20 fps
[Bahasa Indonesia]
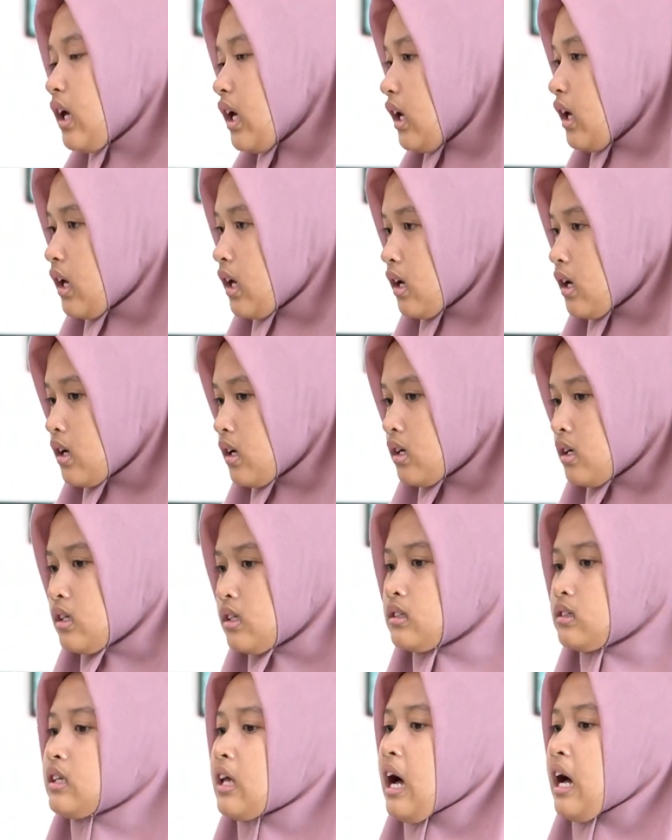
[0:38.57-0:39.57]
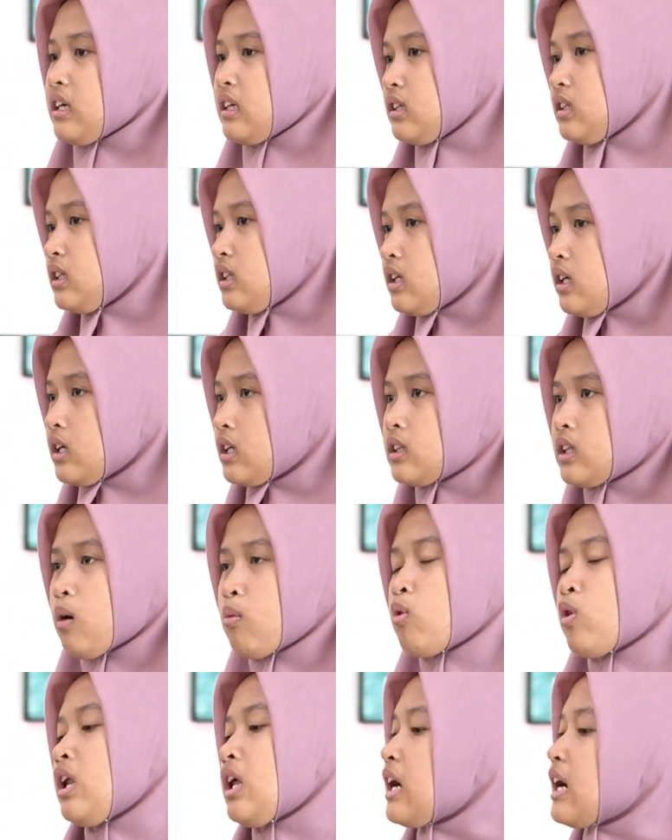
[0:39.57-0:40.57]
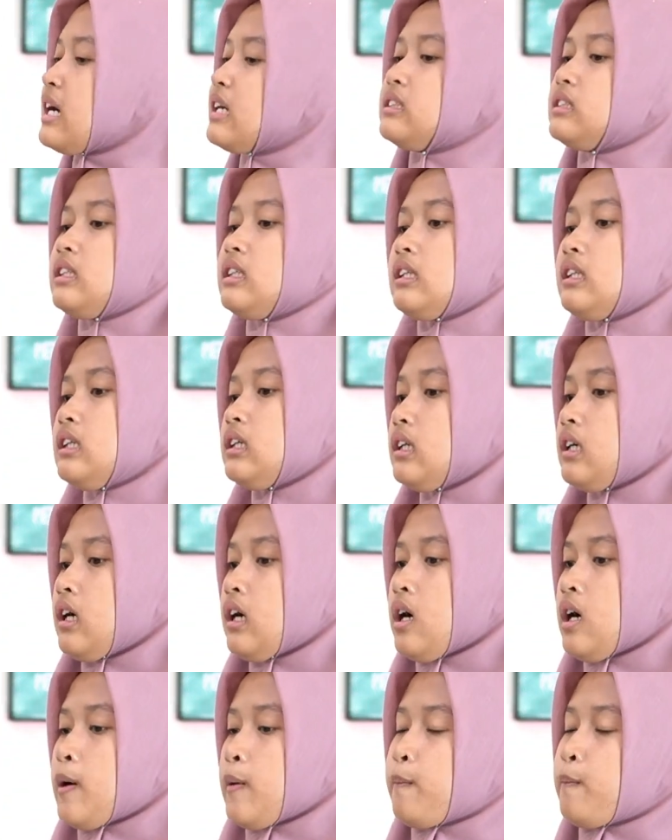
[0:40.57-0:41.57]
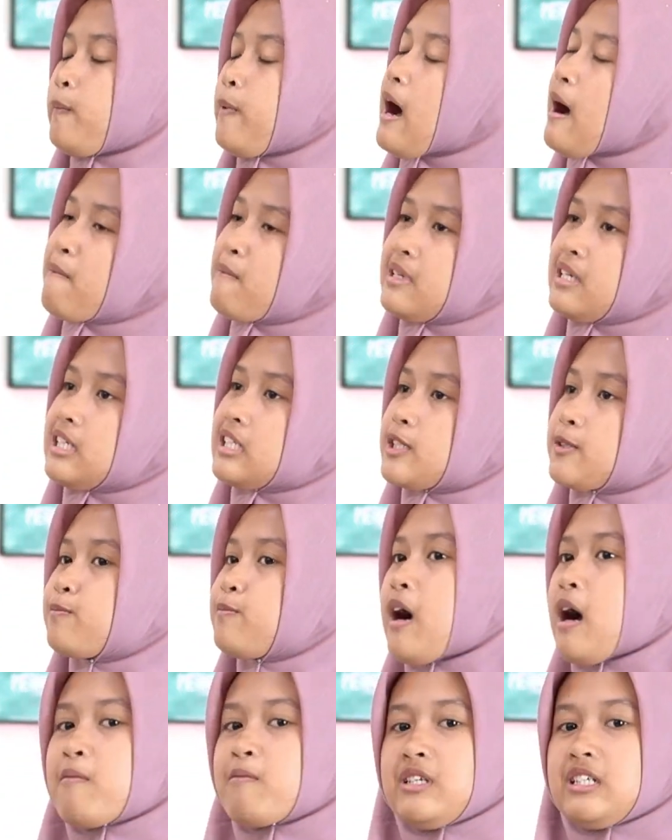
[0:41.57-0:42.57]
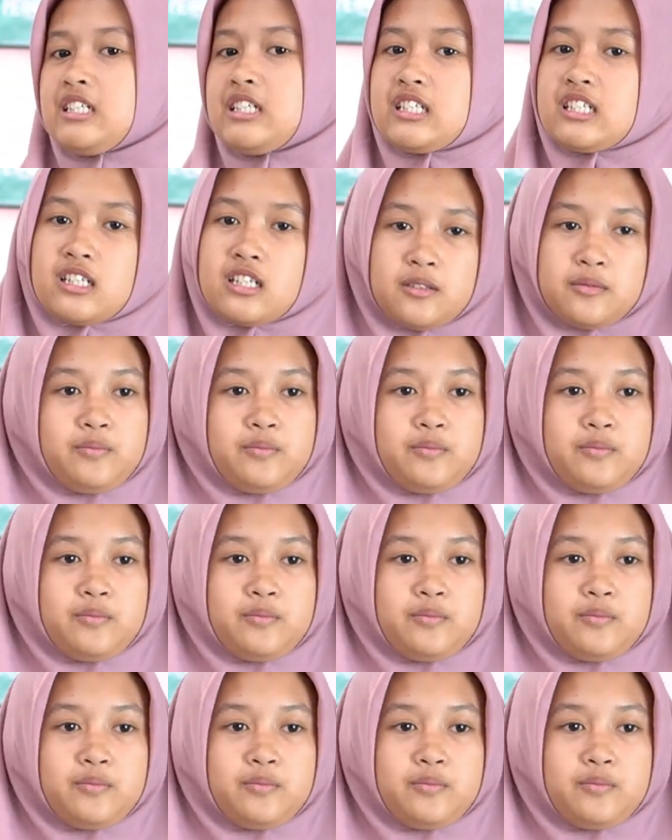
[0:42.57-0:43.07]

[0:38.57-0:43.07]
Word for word: Eh, saya tak boleh ngaji lah. Publish, publish.